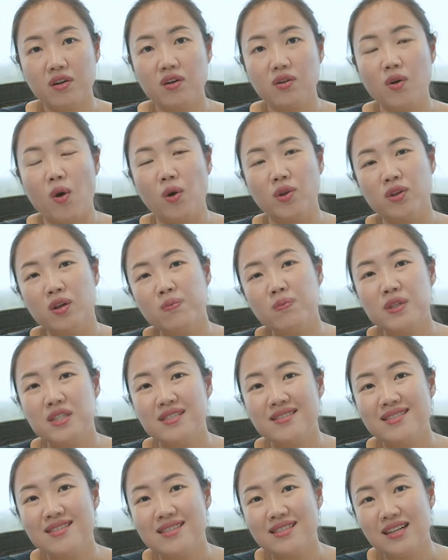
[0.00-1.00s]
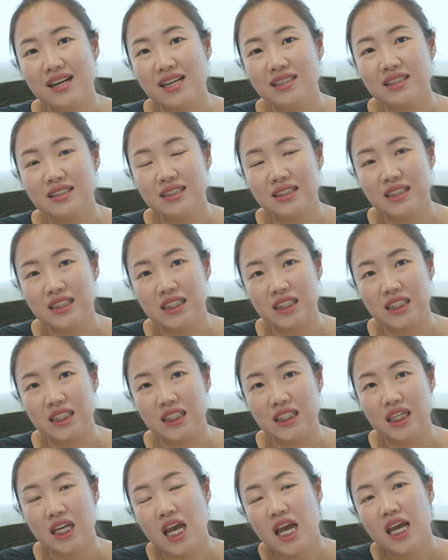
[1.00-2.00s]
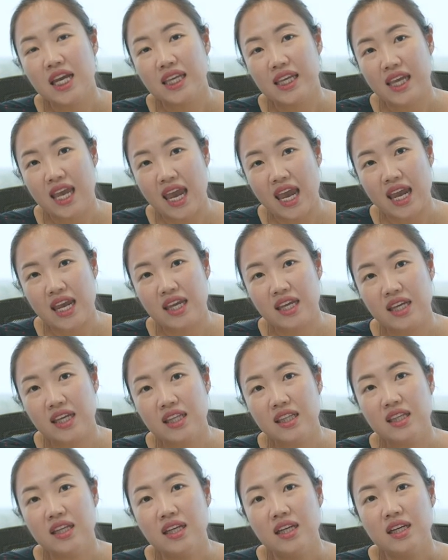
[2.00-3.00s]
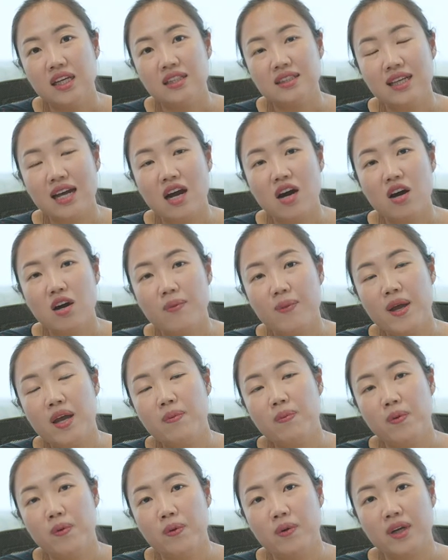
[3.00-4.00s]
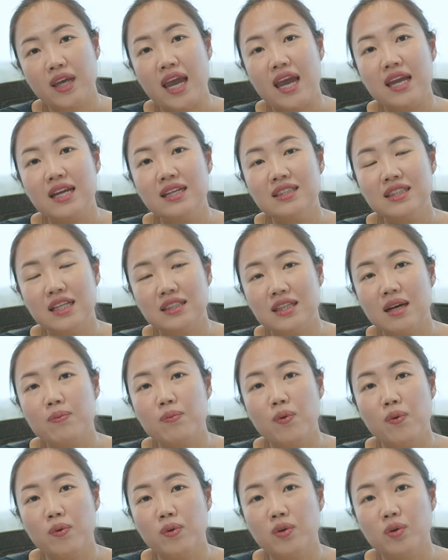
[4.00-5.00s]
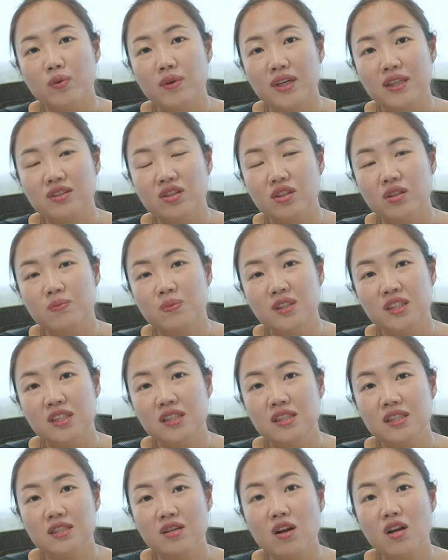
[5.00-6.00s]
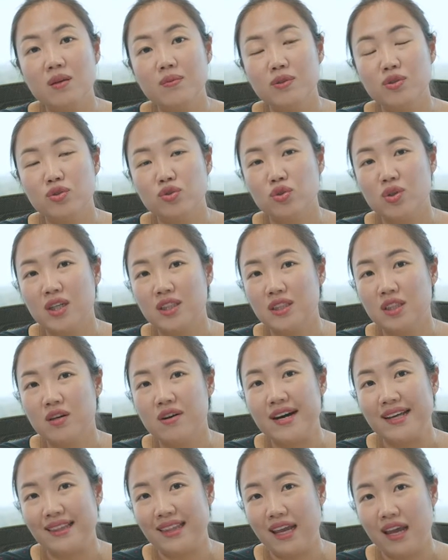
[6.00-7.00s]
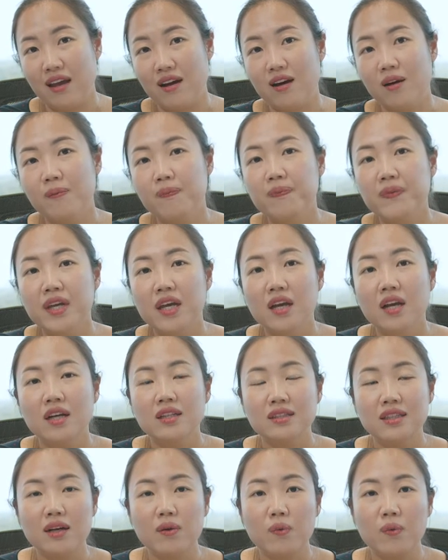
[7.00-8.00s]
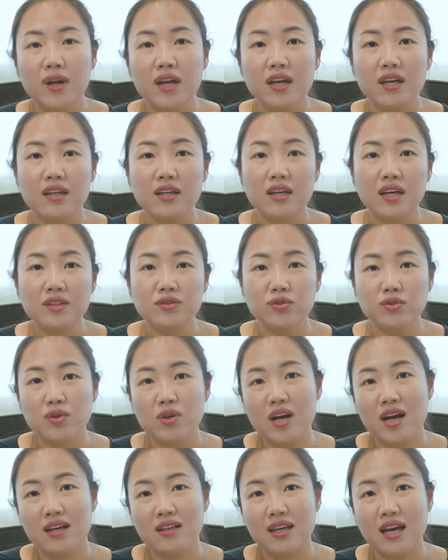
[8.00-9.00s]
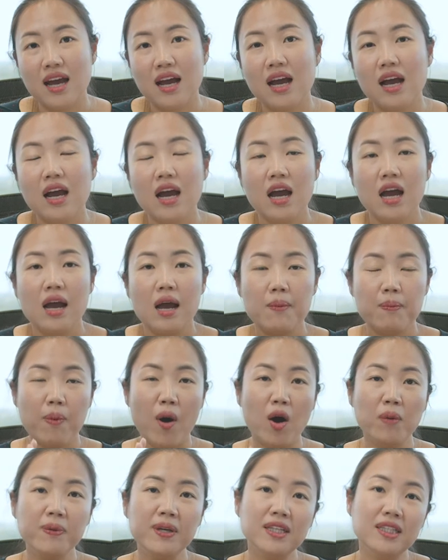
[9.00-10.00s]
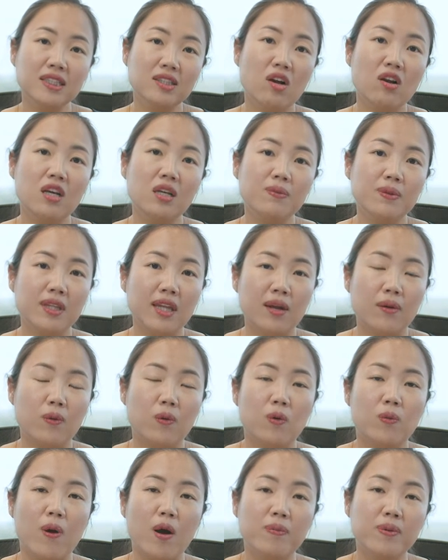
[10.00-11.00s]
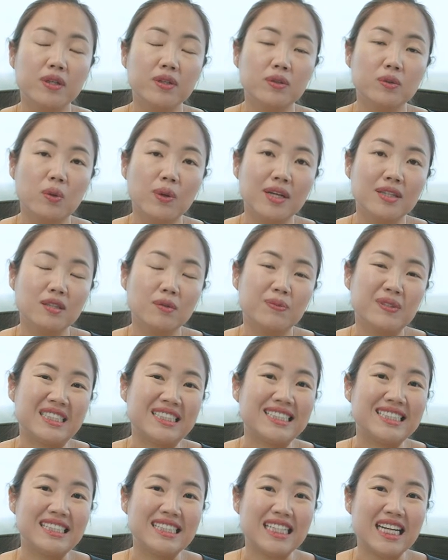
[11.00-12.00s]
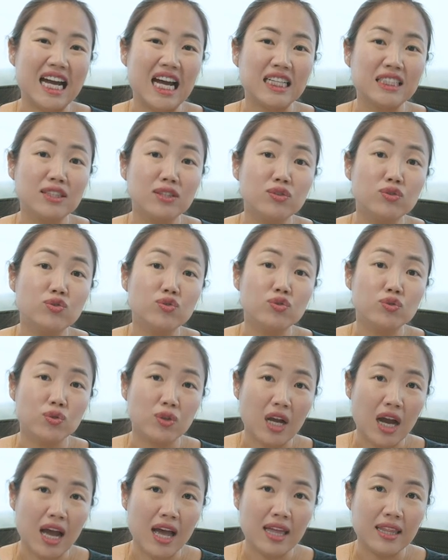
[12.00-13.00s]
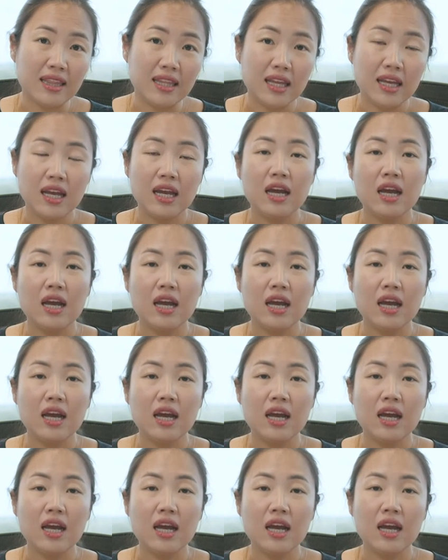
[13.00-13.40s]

이거는 어떤 비즈니스를 하시든지 개인 사업의 보호, 개인 재산 보호를 위해서는 비즈니스 설립이 중요하신 것 같아요. 자, 왜 이게 중요하냐? 법인이 설립이 되고 법인을 통해서 비즈니스를 하시는 순간